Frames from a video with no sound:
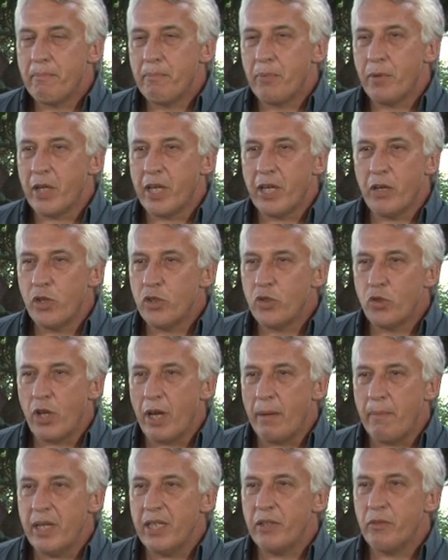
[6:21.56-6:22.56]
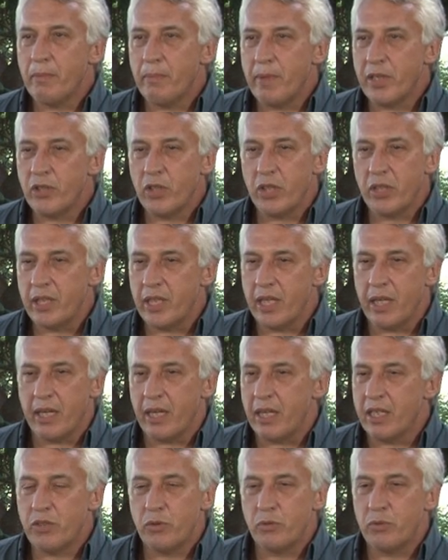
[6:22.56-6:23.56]
Porque no es solamente un pedazo de
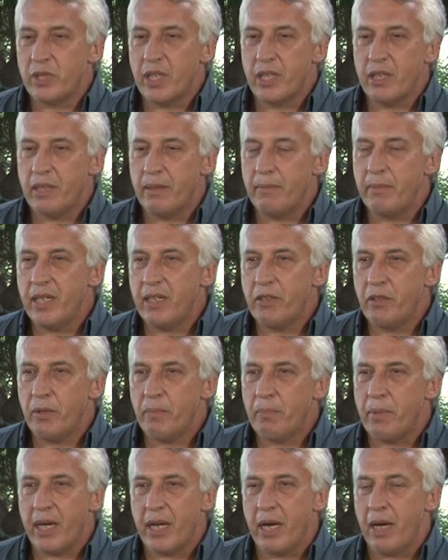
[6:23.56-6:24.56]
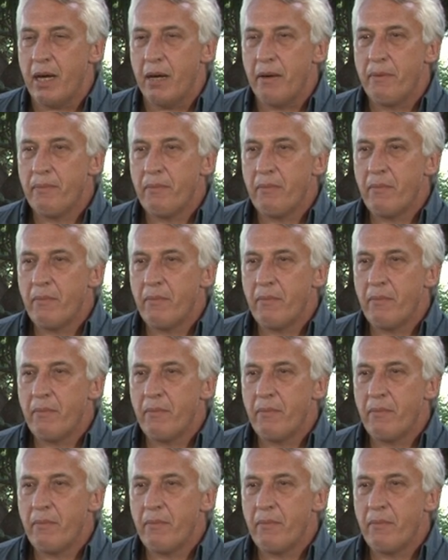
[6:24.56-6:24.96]
tierra, es un sentimiento para,